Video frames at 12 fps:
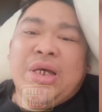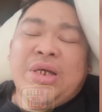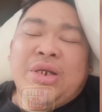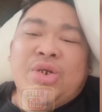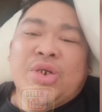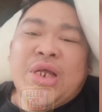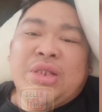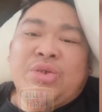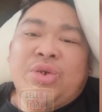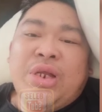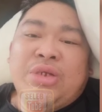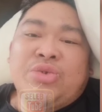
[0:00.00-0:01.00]

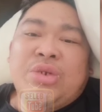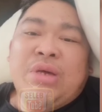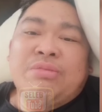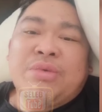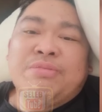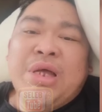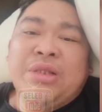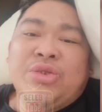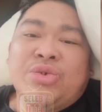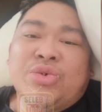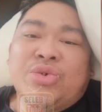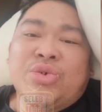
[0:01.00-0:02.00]
donatur yang sudah
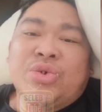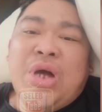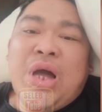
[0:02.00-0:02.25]
membantu